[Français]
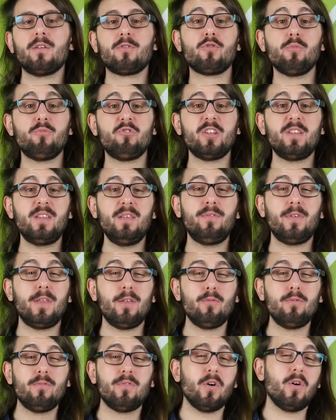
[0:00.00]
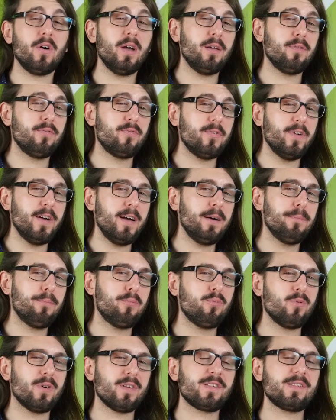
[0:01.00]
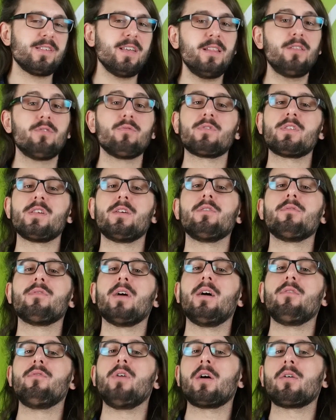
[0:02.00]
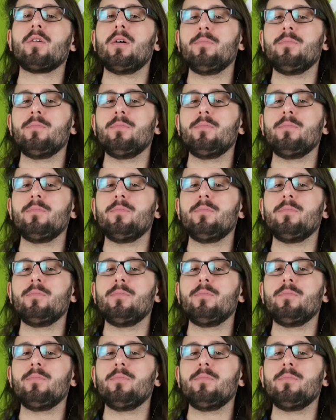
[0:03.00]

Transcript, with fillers: objectifs qui ouvrent en f1.7 donc ça devrait avoir quand